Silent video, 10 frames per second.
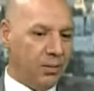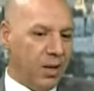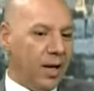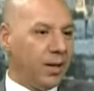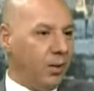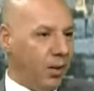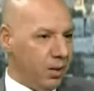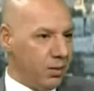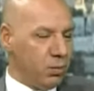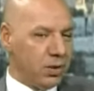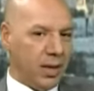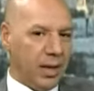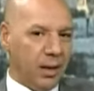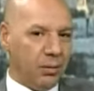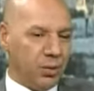احنا نحبوا
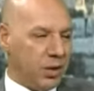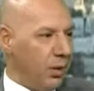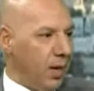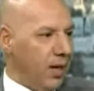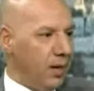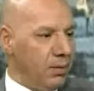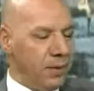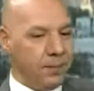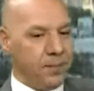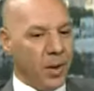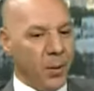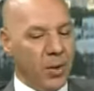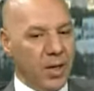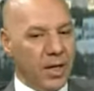العلاقات نتاعنا تكون علاقات